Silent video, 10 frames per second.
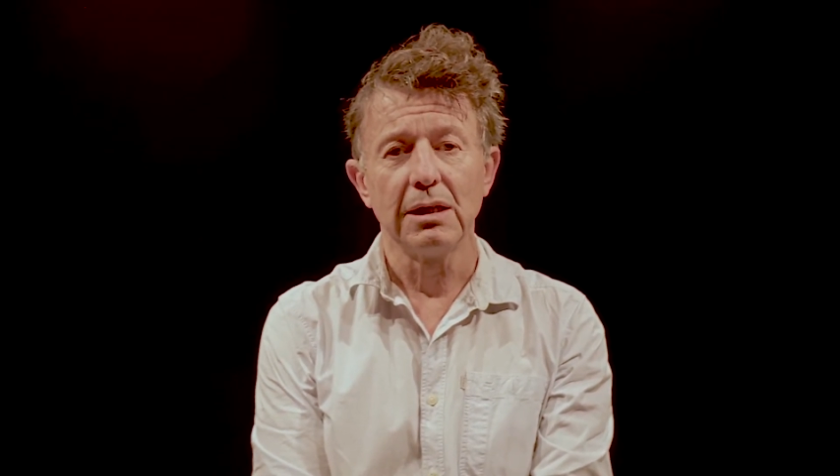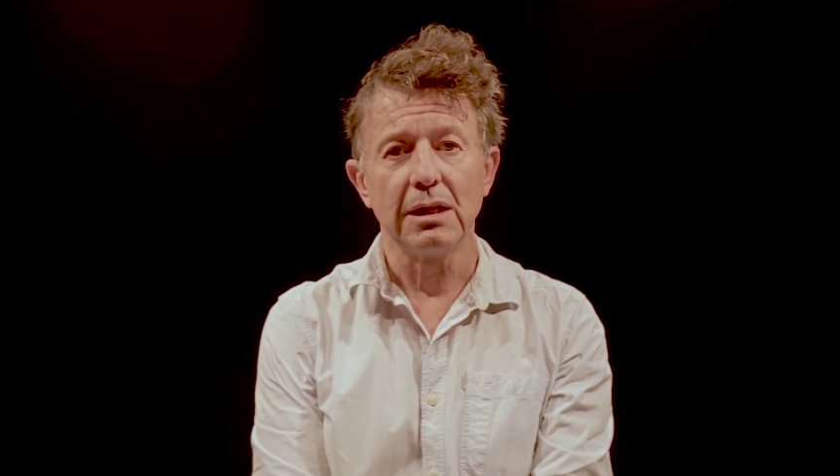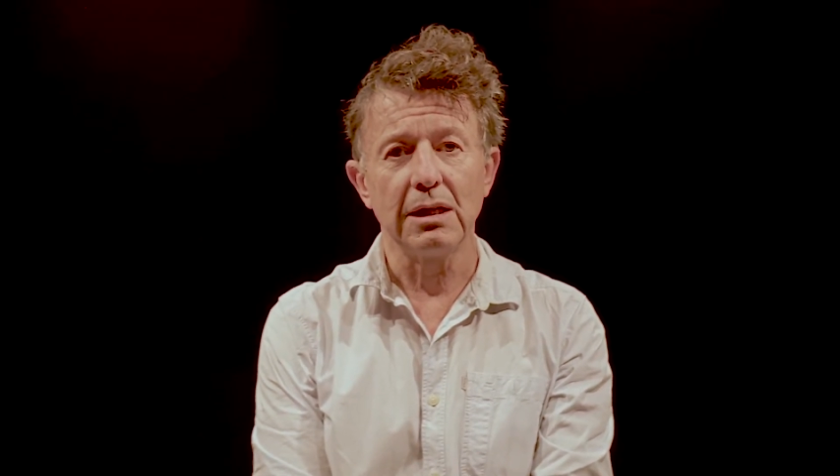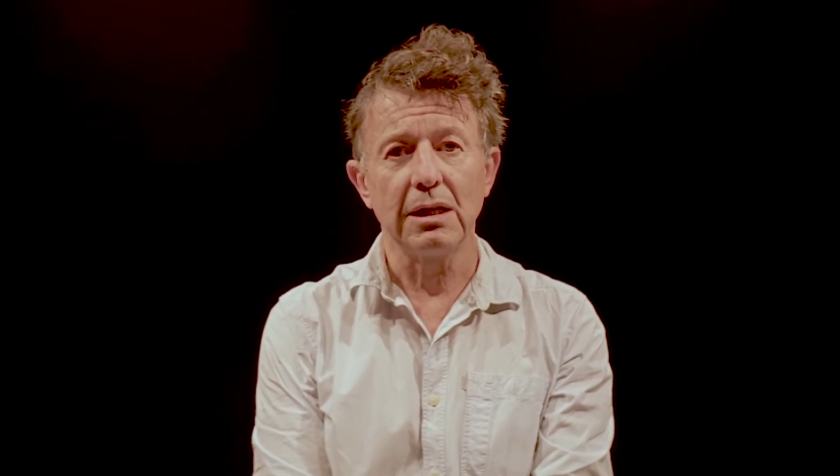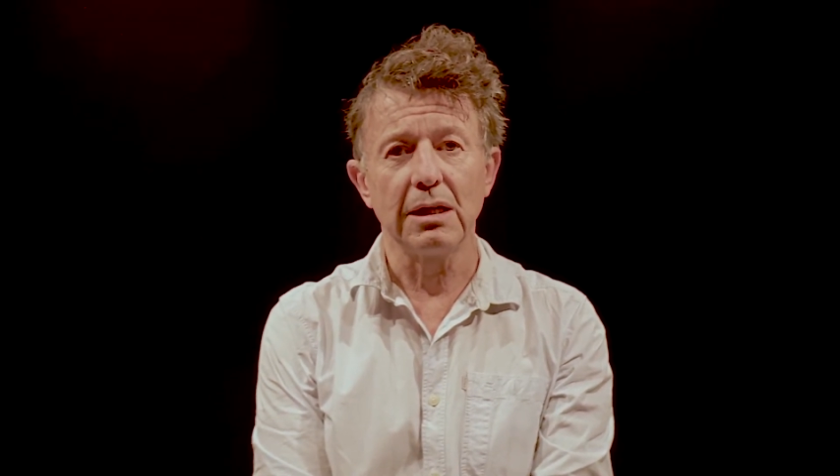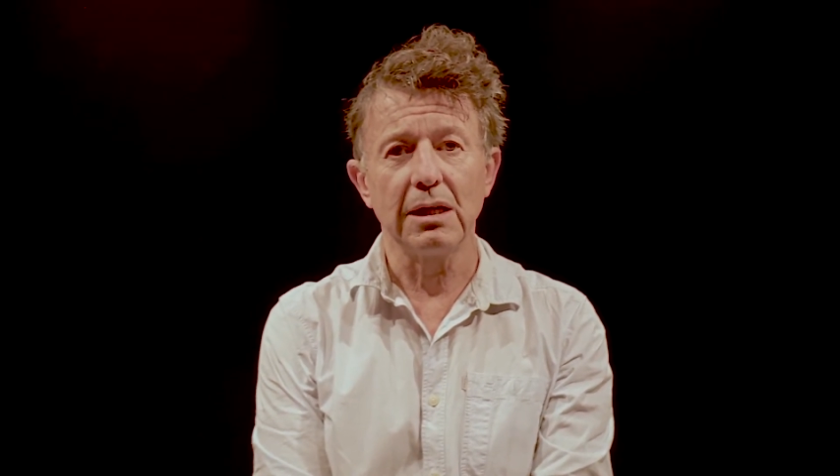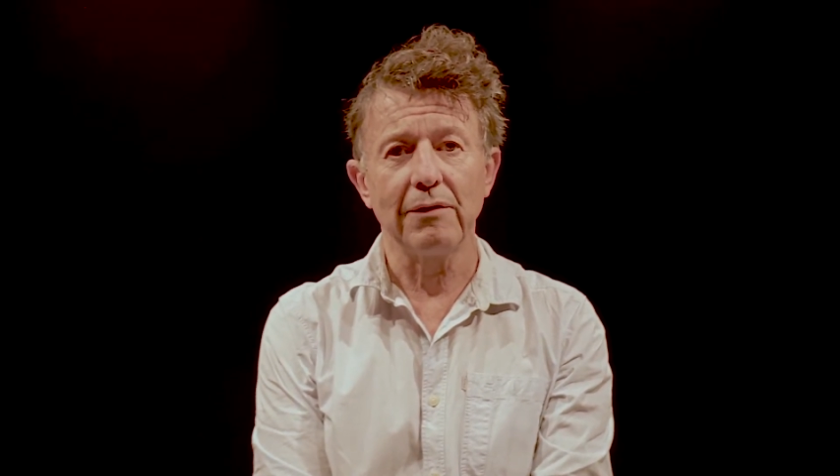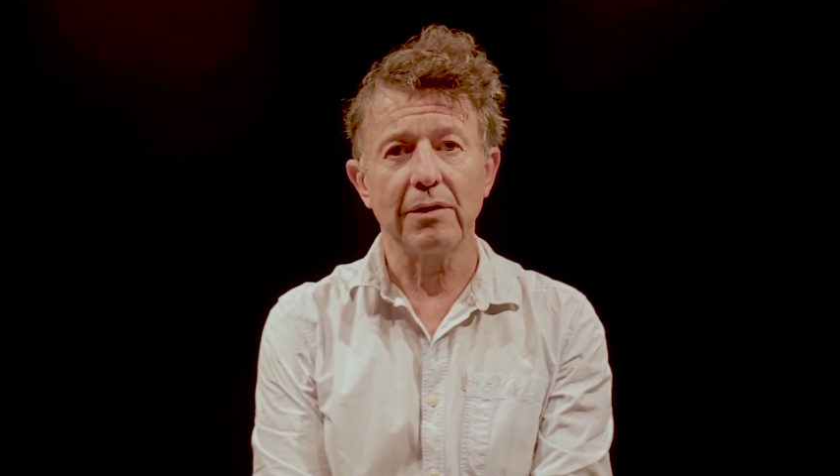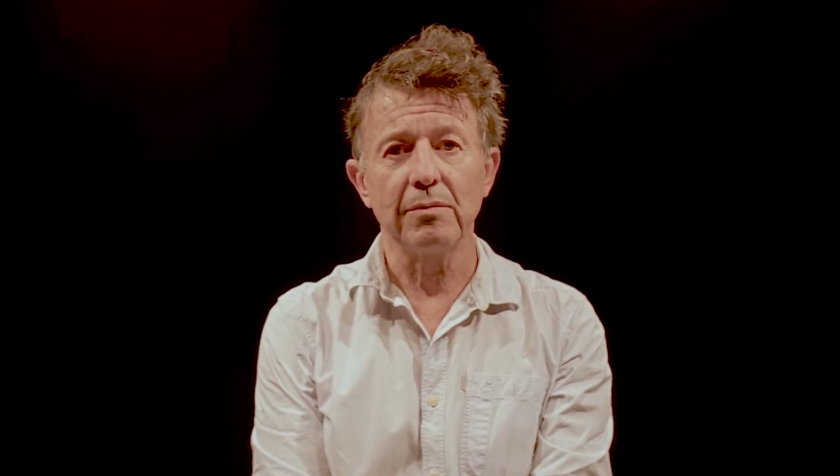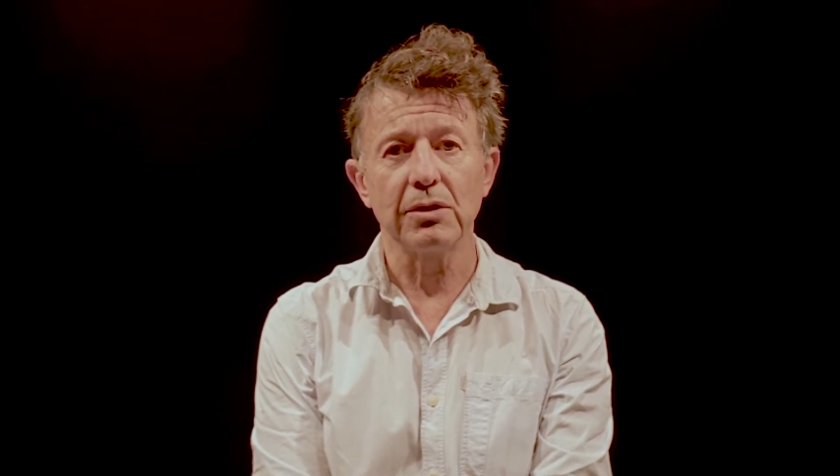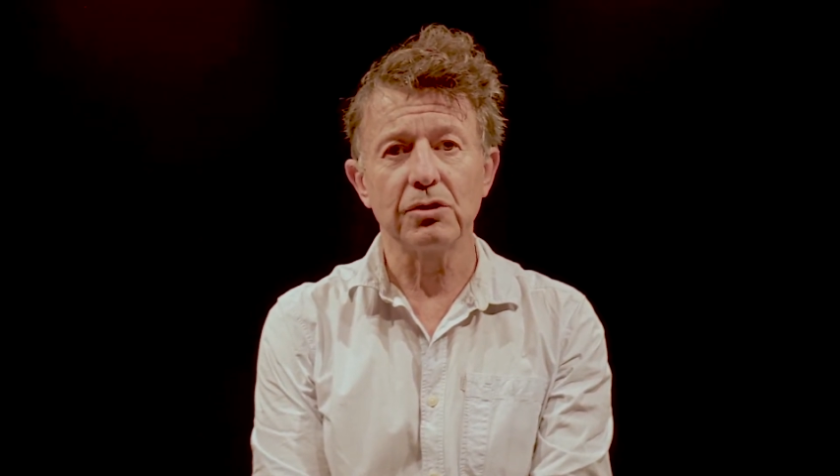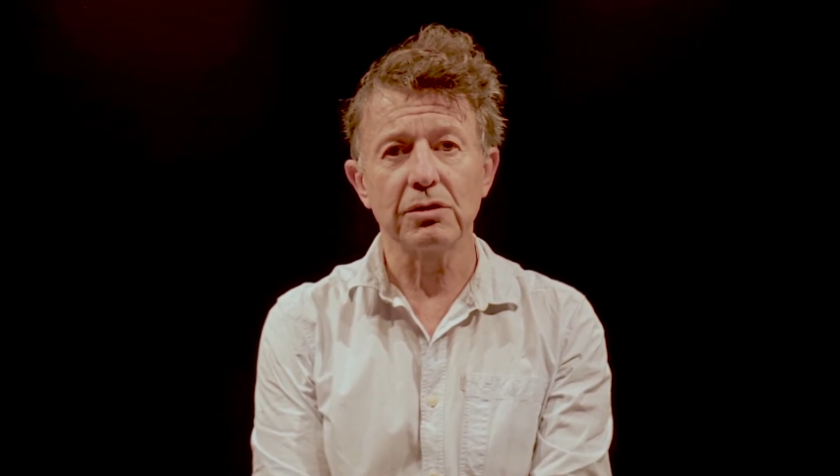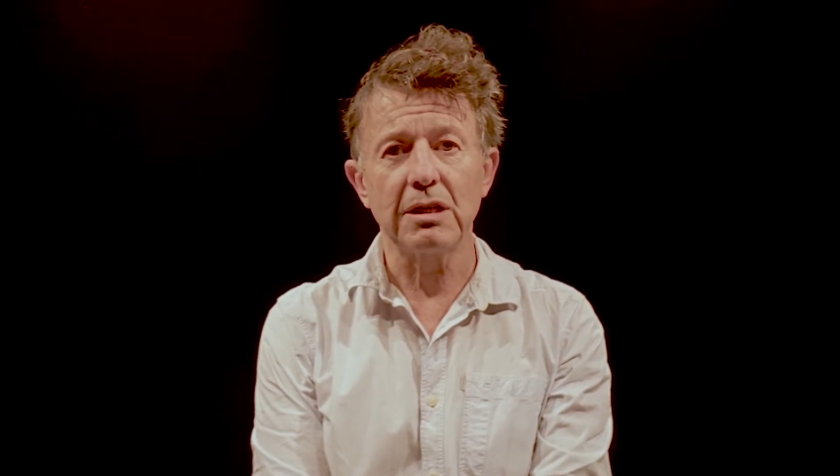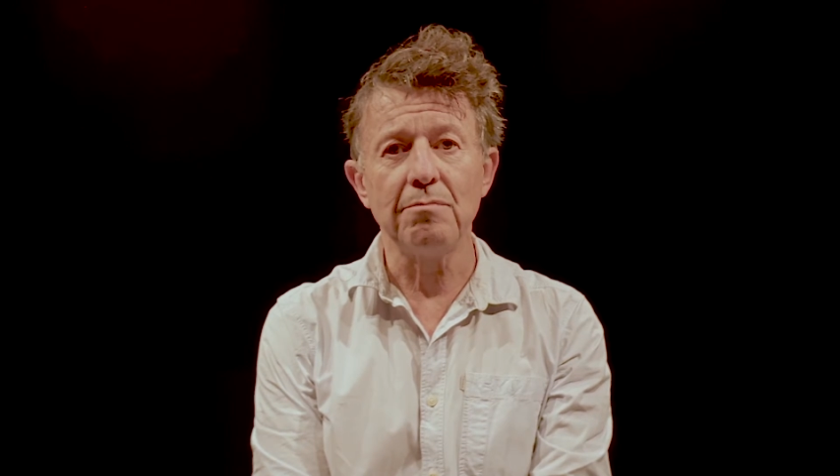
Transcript: Et il y a vraiment des choses qui